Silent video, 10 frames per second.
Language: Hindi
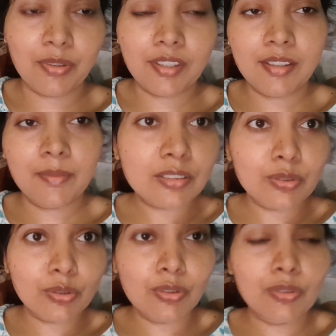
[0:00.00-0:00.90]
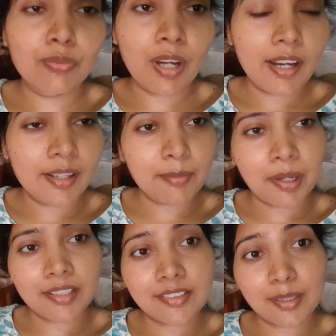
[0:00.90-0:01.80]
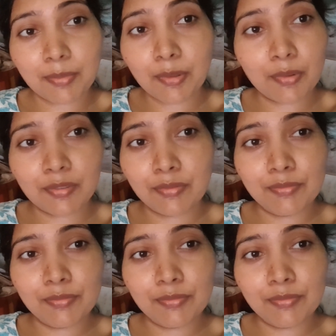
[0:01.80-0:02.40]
कोई तो वहाँ अरमान सबको